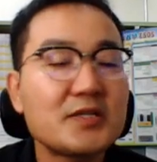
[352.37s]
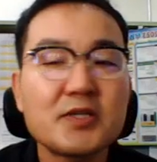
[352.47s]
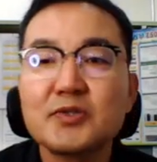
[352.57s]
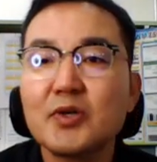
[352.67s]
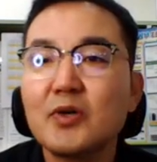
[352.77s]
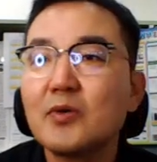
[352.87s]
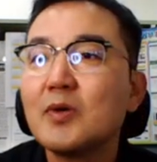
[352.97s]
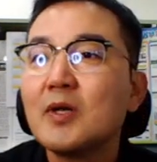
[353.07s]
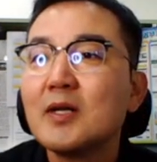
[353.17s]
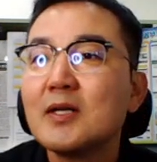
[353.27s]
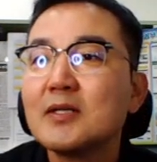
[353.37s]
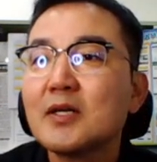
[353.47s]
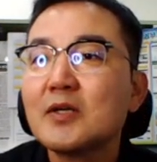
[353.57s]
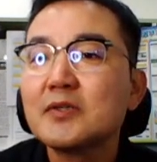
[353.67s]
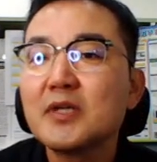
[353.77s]
했었어요.
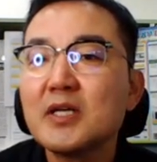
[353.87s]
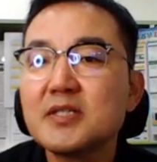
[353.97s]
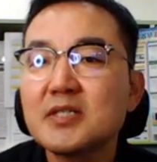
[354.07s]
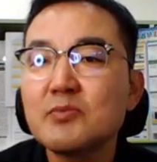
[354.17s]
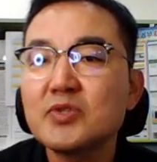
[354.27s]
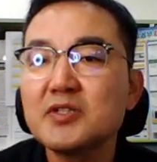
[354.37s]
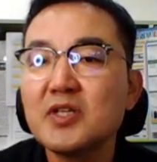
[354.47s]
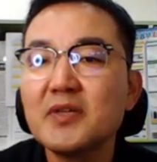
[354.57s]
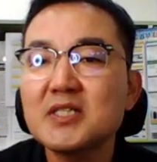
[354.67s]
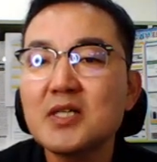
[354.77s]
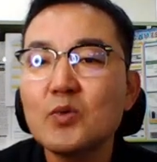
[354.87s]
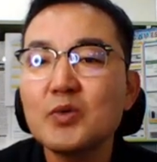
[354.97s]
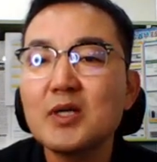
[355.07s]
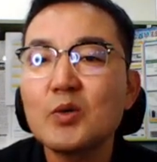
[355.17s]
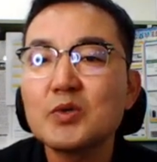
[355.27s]
그런데 이제 서부선 연내
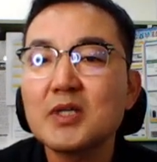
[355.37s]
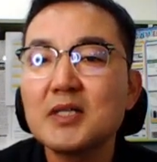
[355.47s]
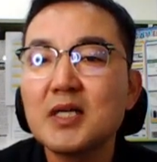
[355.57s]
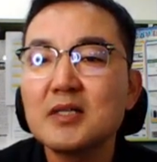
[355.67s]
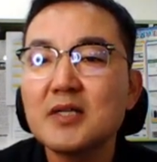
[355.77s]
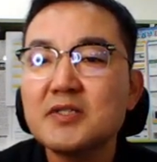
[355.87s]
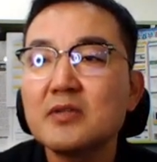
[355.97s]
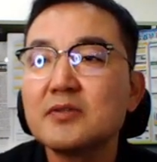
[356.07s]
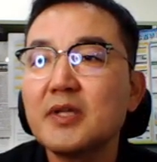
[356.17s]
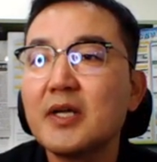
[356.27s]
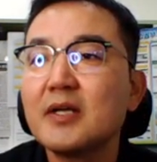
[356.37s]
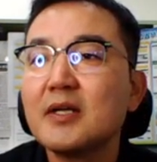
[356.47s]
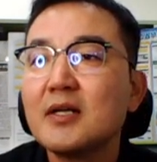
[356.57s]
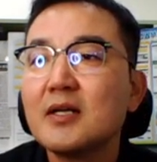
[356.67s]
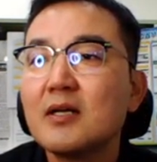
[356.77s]
착공이라고 제가 이야기를 했었는데
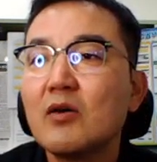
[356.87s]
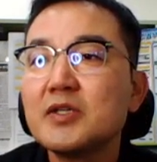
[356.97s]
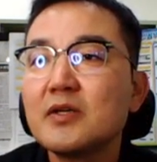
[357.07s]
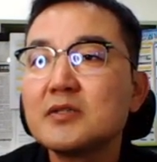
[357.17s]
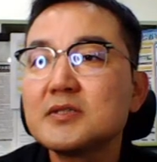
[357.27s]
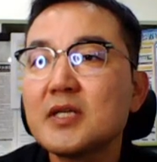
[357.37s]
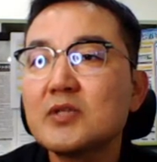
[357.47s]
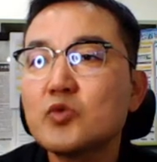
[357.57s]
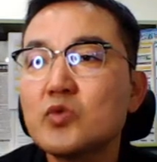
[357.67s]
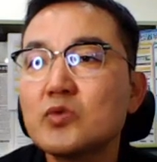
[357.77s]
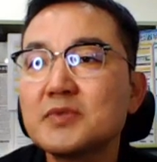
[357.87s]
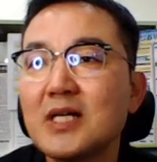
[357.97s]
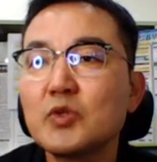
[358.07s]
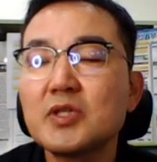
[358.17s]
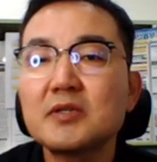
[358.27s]
이거는 제가 조금
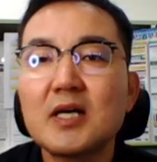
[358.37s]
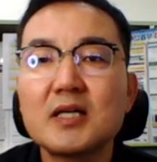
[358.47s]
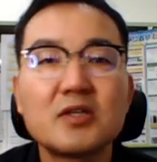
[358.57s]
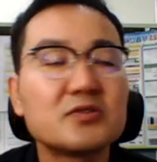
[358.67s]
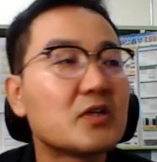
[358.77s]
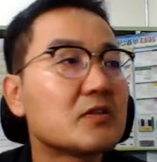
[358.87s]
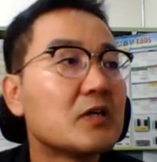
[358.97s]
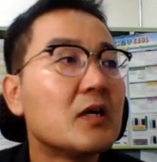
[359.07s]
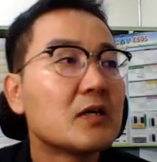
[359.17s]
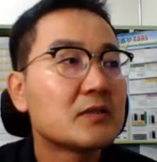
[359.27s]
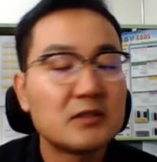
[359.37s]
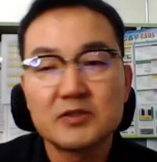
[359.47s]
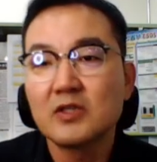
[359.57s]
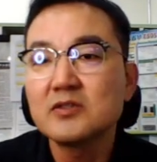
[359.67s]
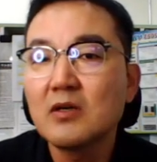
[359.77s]
잘못됐다 정정
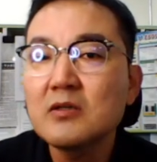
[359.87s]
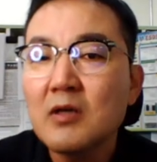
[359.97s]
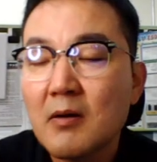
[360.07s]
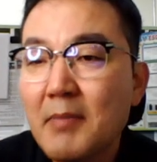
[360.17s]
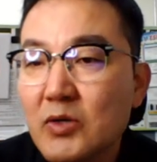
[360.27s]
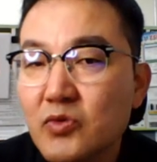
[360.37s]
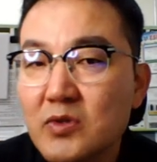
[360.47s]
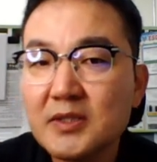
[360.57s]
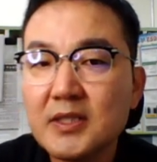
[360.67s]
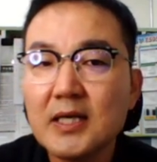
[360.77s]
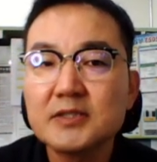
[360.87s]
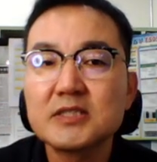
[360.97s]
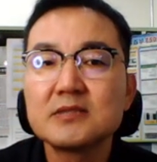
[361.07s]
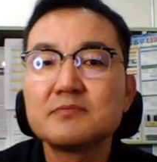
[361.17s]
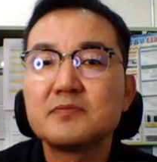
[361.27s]
방송을 갖다가
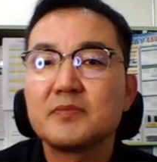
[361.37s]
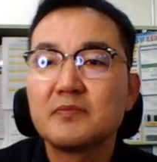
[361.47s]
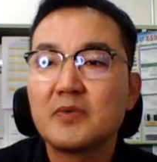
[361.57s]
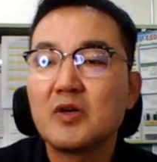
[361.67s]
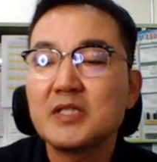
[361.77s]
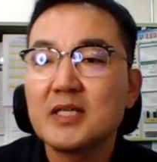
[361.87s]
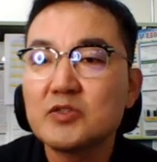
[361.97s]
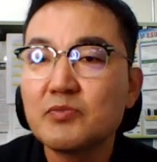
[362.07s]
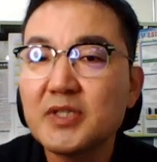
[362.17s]
지금 이야기를 좀